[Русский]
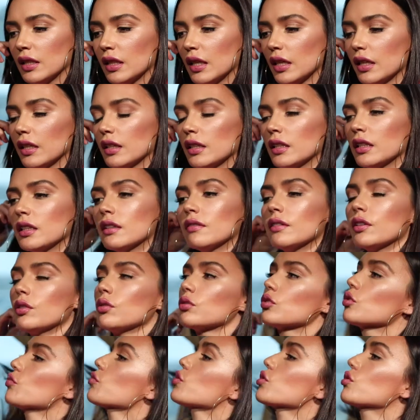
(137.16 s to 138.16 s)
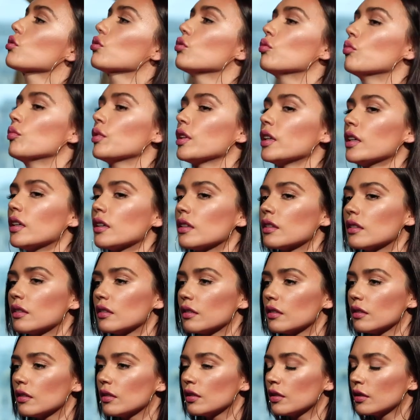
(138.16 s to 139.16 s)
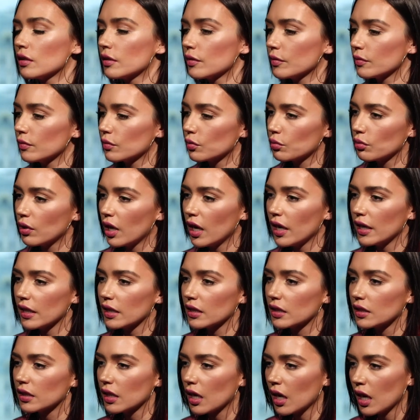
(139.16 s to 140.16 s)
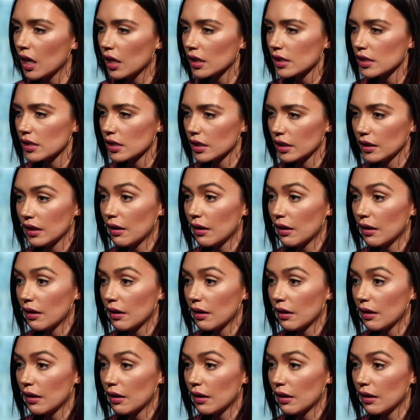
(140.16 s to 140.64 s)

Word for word: Я не говорю о том, что у меня э, другая ориентация.